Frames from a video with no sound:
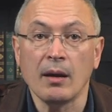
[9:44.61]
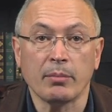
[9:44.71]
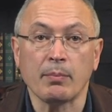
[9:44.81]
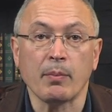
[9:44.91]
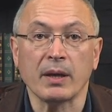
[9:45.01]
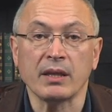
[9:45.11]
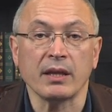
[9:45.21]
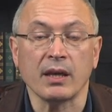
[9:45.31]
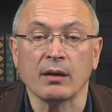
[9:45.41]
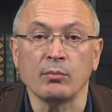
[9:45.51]
При
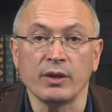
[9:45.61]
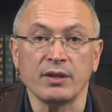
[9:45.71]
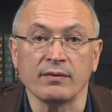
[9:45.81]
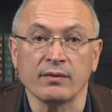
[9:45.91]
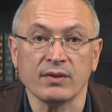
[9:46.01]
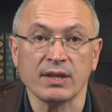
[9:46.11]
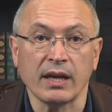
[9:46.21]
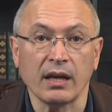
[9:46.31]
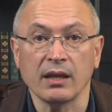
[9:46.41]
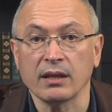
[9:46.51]
попадании кумулятивного
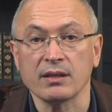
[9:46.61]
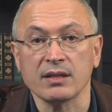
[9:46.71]
снаряда эта